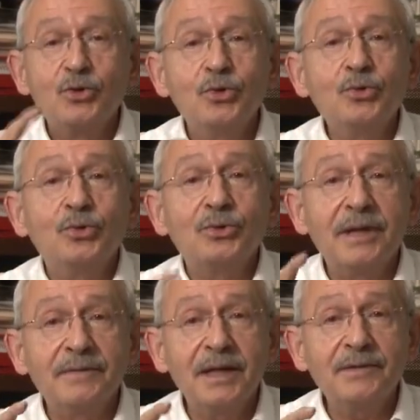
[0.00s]
Çünkü
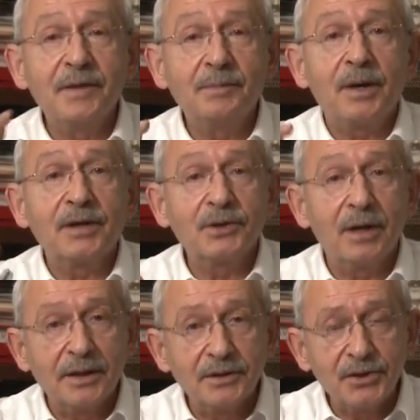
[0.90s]
devlet ve
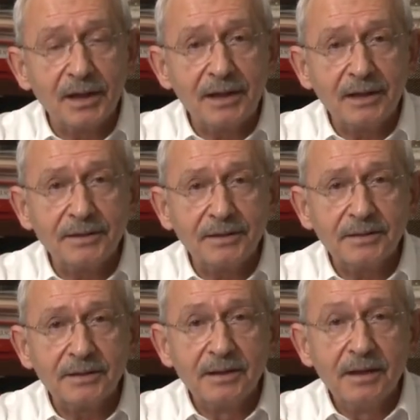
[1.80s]
parti ayrı
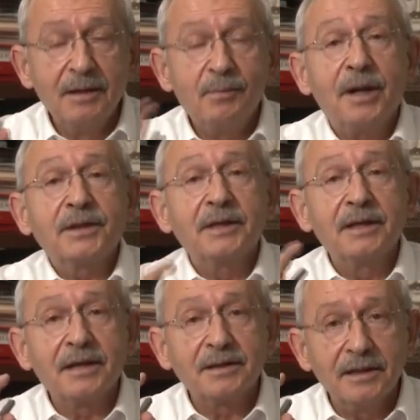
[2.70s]
şeylerdir.
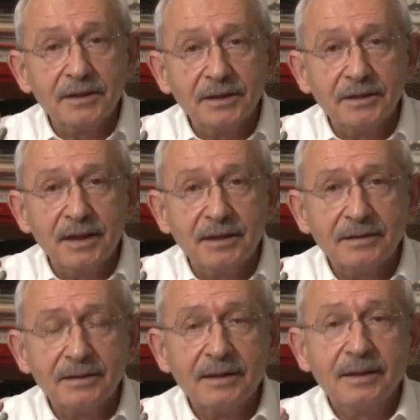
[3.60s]
Partiler gelir
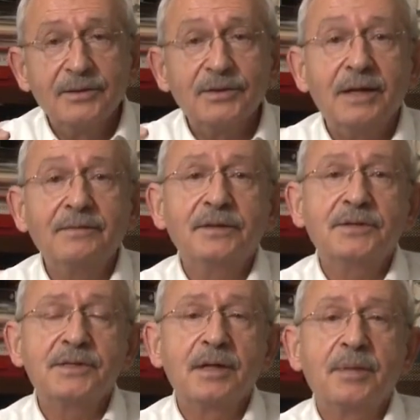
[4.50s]
gider,
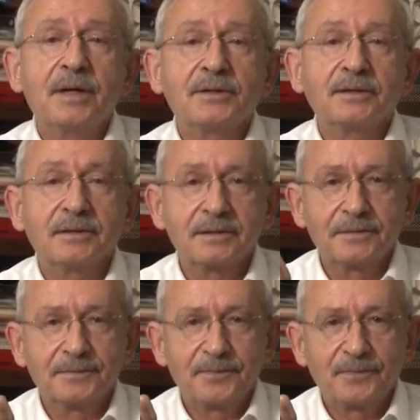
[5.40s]
devlet ise
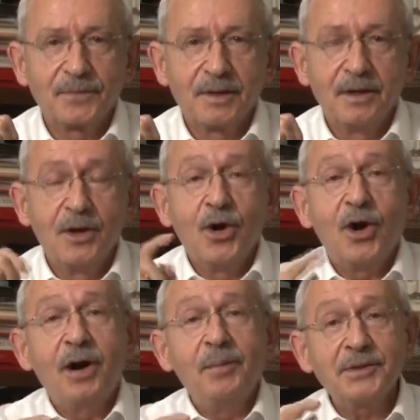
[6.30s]
bakidir.
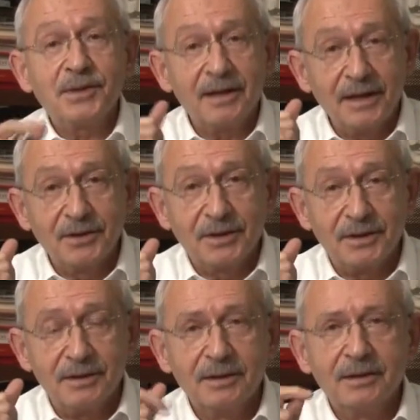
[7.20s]
Ama
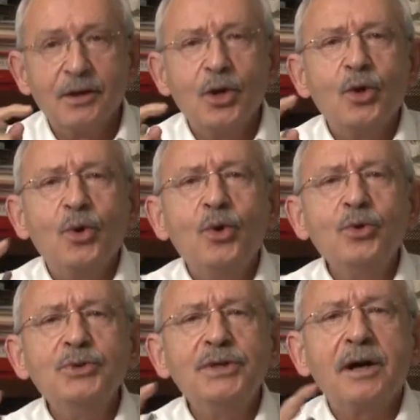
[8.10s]
saraydaki
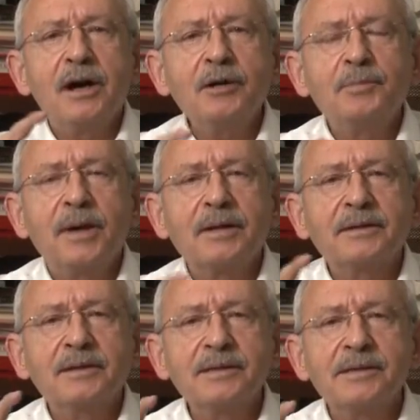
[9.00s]
önce AK
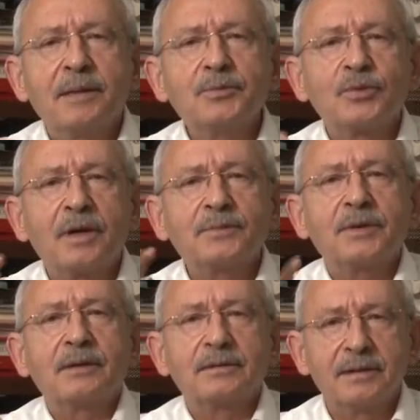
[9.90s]
Parti'yi
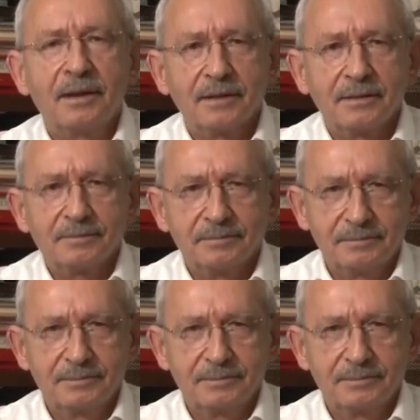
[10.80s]
zapturapt altına aldı.